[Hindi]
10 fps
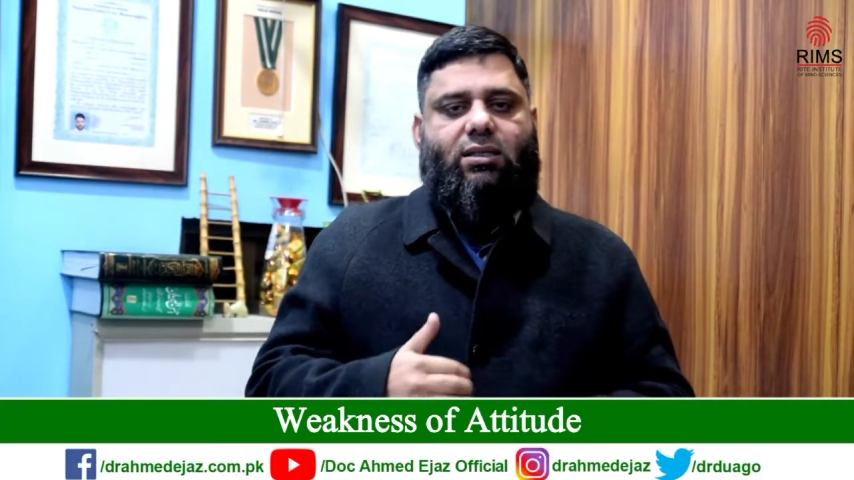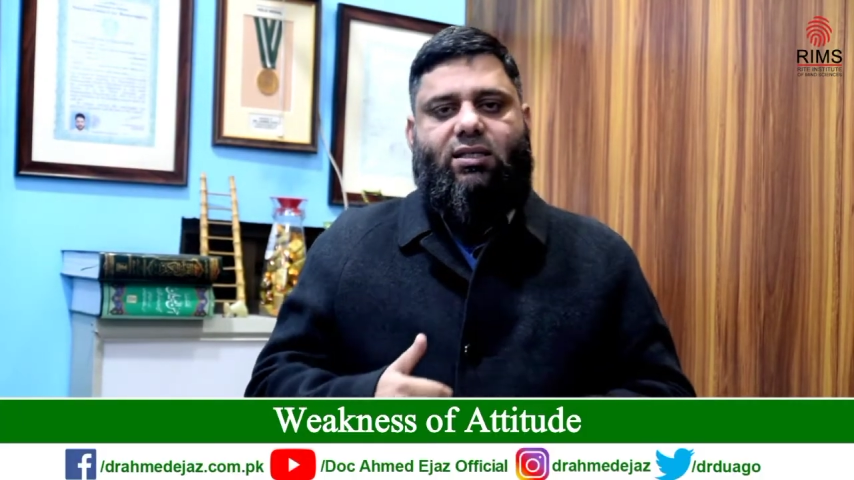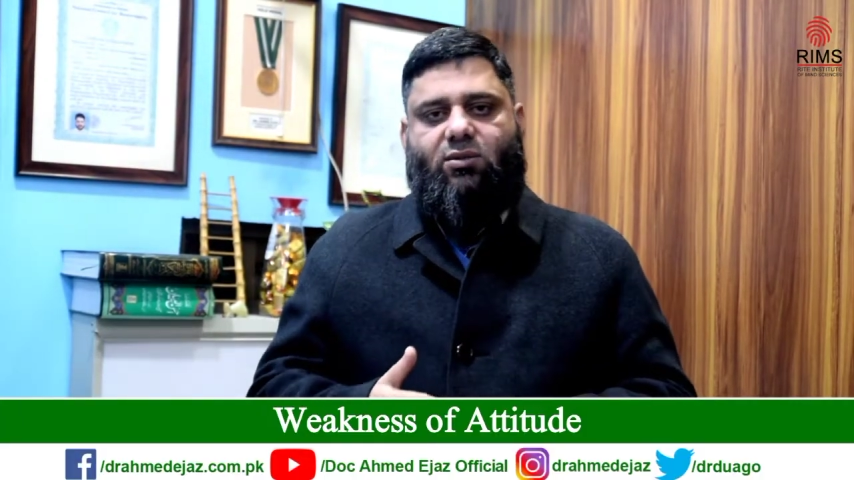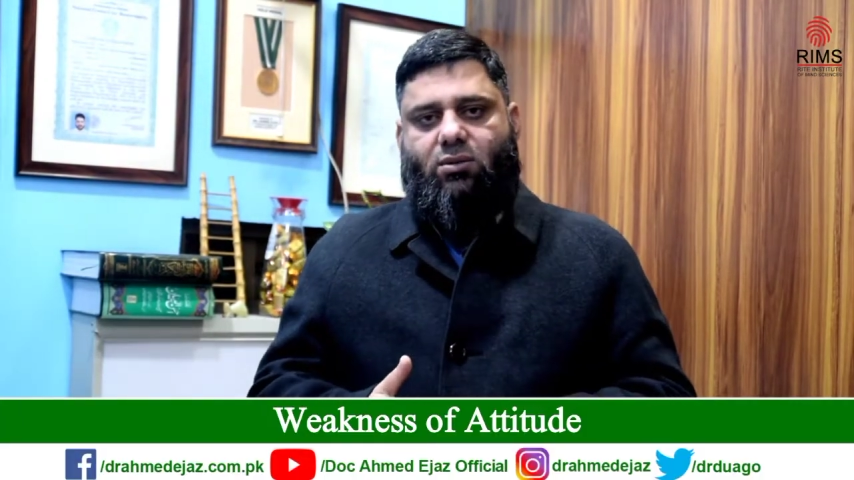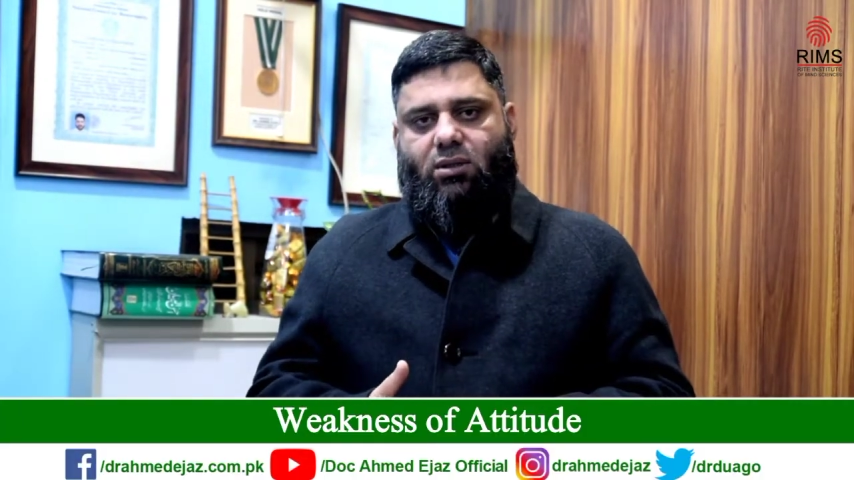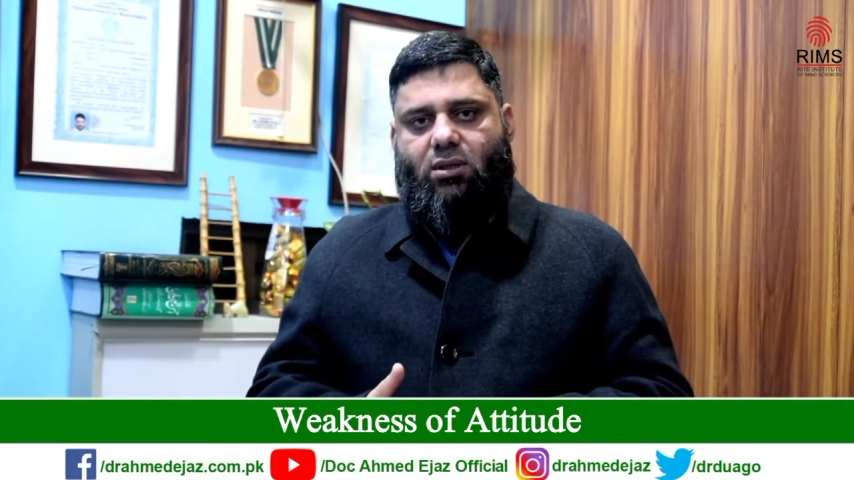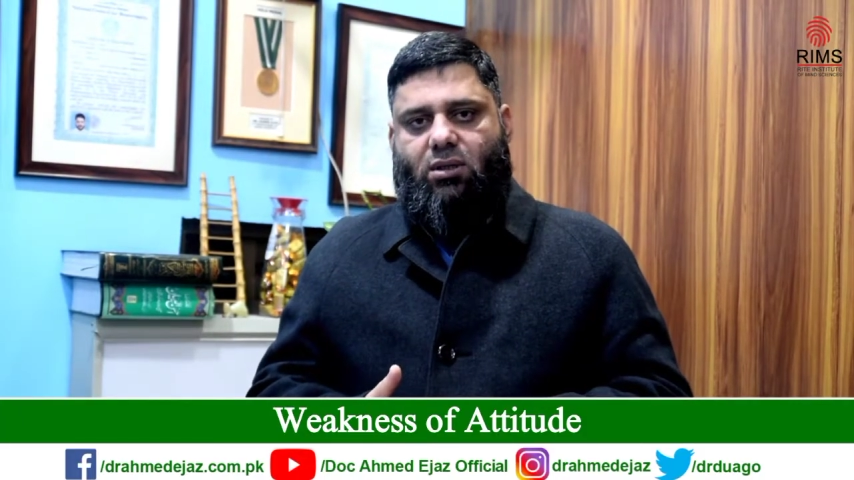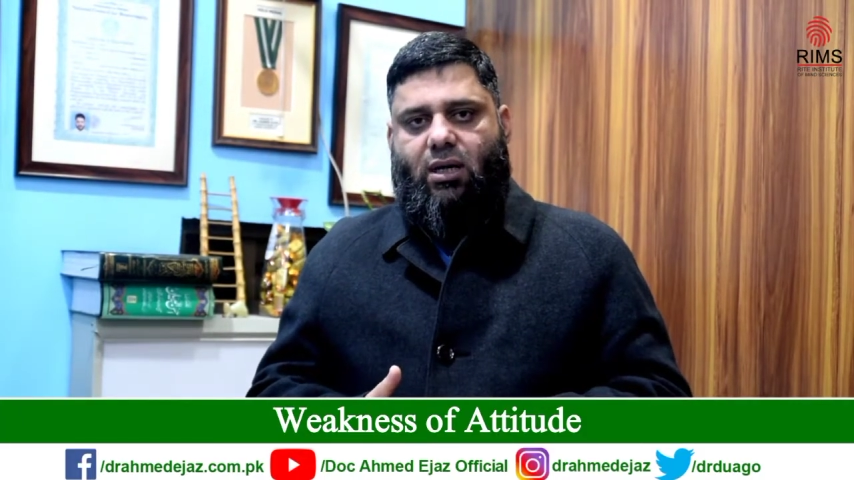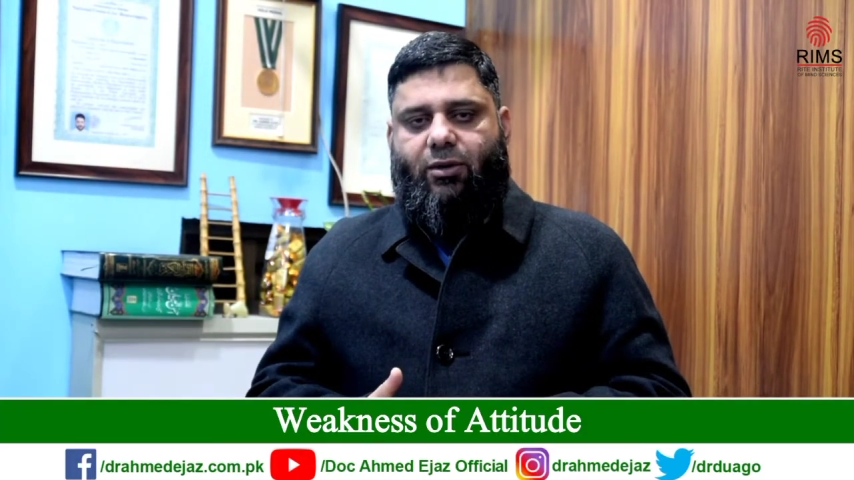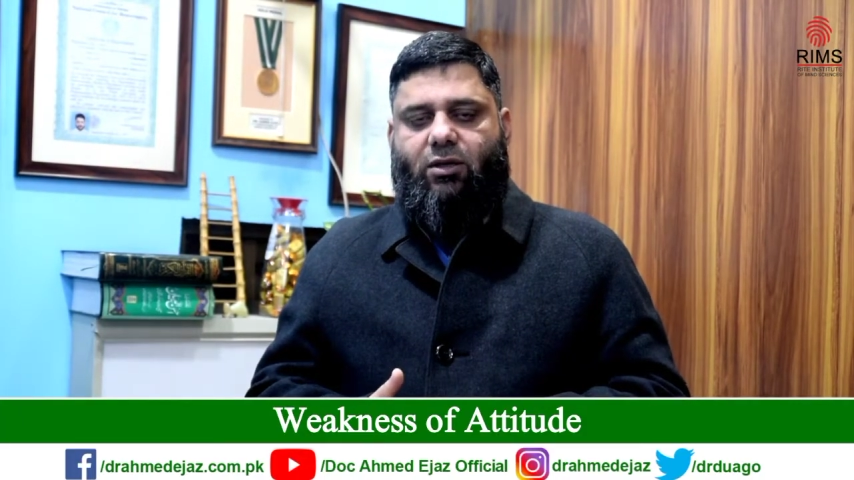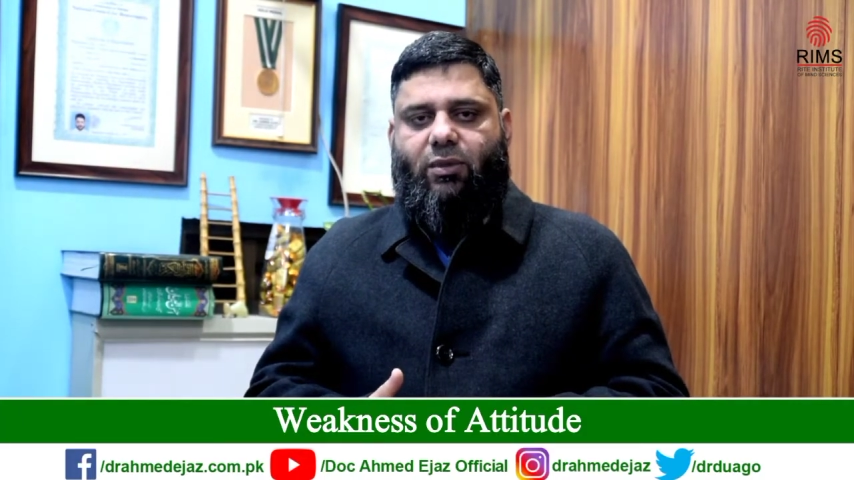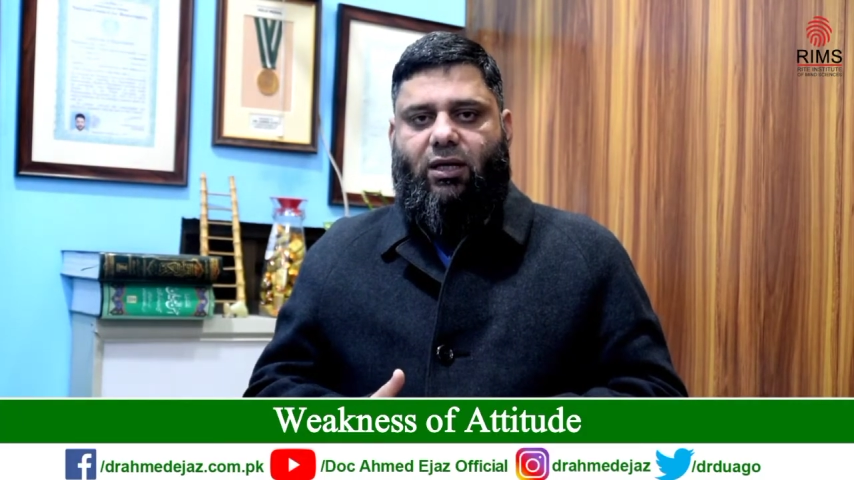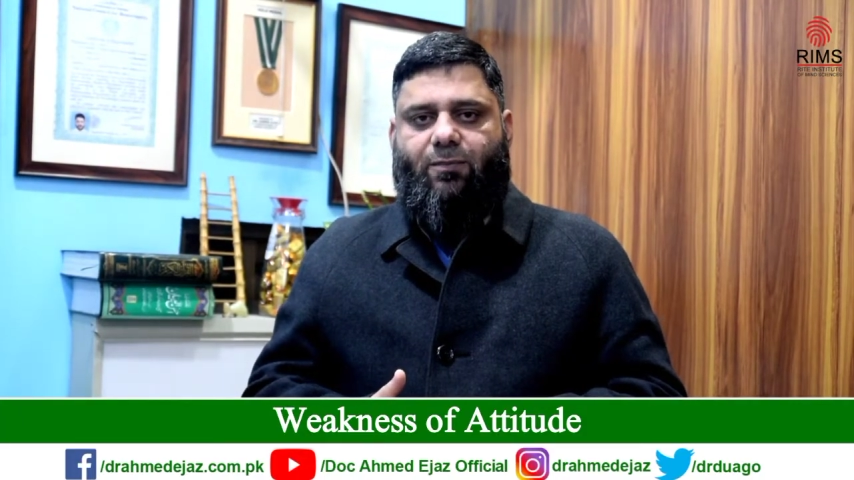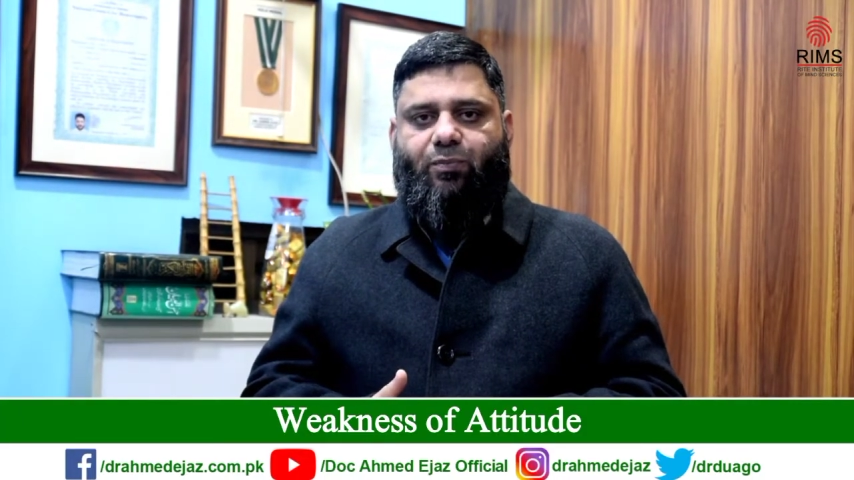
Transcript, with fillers: चीज़ हमें ही मिले